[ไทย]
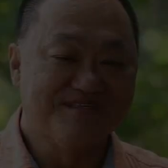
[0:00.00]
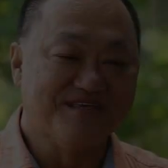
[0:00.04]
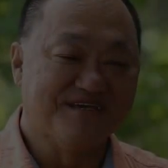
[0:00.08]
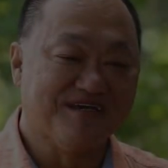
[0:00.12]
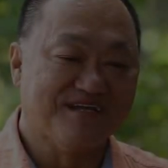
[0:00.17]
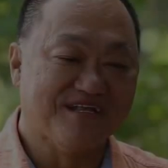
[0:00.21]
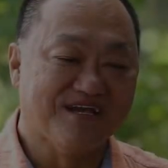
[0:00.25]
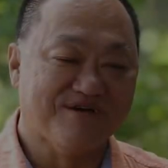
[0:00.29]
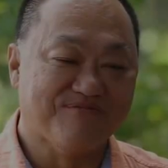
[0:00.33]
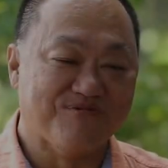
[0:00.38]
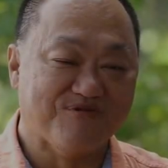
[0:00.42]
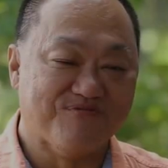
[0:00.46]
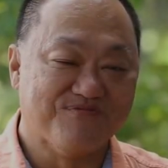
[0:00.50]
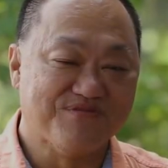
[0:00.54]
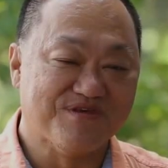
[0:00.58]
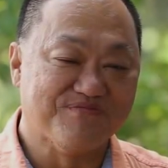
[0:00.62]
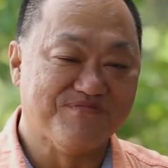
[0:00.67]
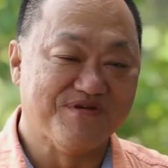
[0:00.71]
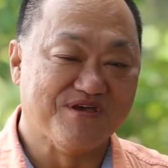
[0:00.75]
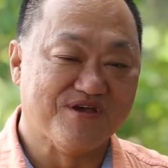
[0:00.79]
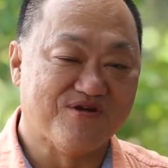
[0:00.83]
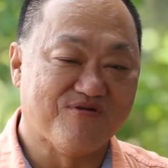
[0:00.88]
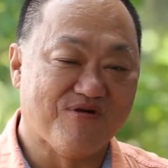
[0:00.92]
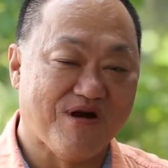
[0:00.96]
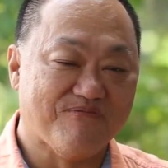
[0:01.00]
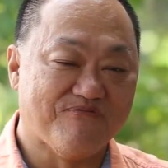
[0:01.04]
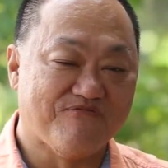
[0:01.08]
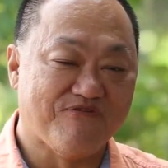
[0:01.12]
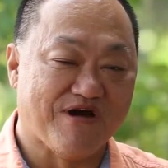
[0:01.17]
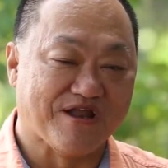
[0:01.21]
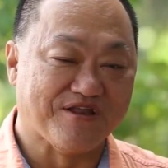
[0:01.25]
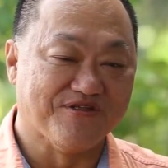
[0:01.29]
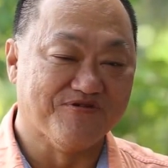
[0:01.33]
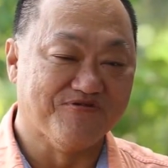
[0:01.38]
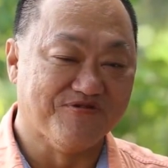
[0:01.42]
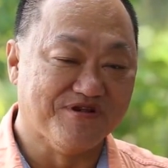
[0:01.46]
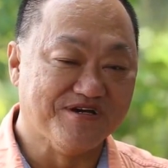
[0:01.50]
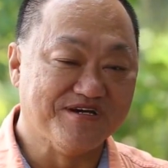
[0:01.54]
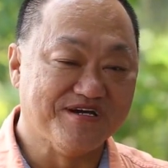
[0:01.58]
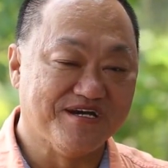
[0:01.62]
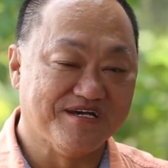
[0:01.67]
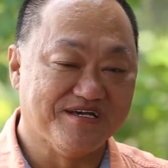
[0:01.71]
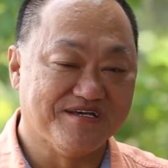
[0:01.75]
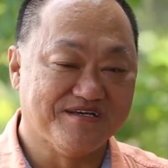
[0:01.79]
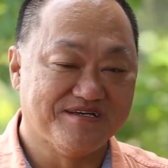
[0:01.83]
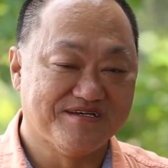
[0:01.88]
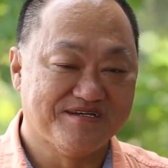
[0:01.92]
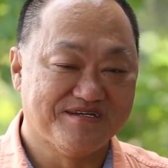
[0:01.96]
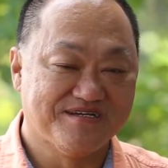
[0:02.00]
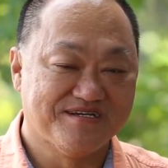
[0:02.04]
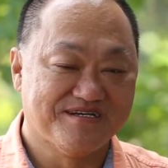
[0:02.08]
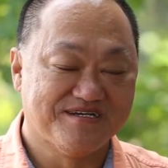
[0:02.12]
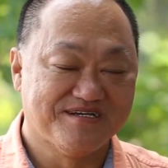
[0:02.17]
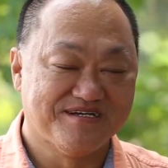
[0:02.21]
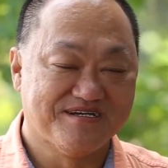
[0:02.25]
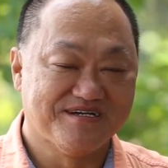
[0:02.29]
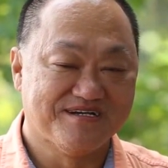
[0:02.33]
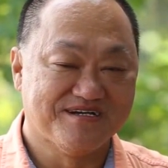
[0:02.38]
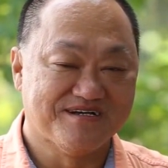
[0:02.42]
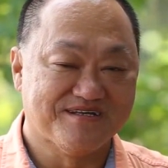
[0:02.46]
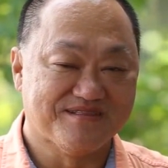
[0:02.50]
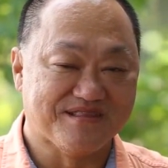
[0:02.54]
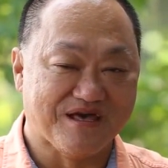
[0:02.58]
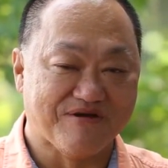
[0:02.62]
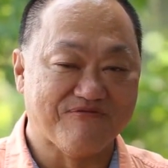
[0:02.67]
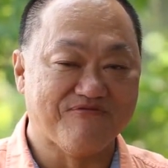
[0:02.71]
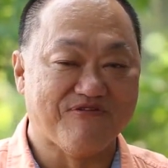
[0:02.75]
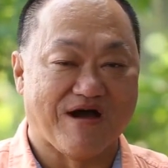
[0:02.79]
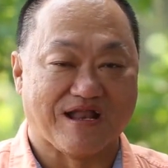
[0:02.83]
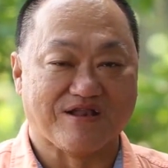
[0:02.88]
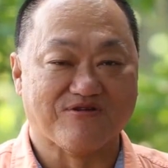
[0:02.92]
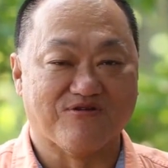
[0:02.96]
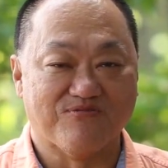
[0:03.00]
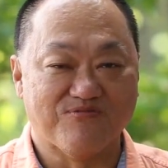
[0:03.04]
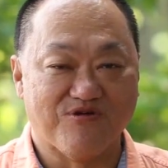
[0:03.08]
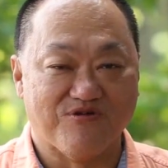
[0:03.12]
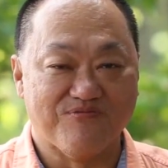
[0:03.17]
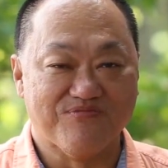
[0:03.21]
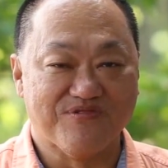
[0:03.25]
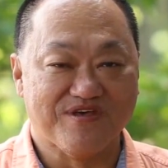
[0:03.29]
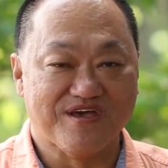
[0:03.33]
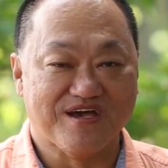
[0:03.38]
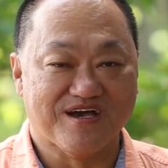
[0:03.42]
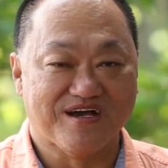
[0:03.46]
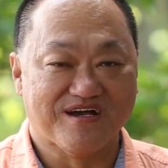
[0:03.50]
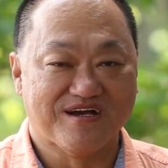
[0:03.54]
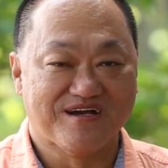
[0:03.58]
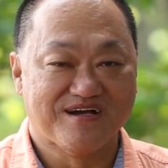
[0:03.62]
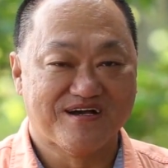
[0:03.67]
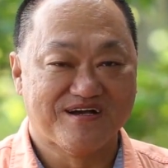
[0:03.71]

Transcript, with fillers: จริงๆ เนี่ยผมจะมีความฝันอยู่เรื่อย แต่ฝันของผมเนี่ย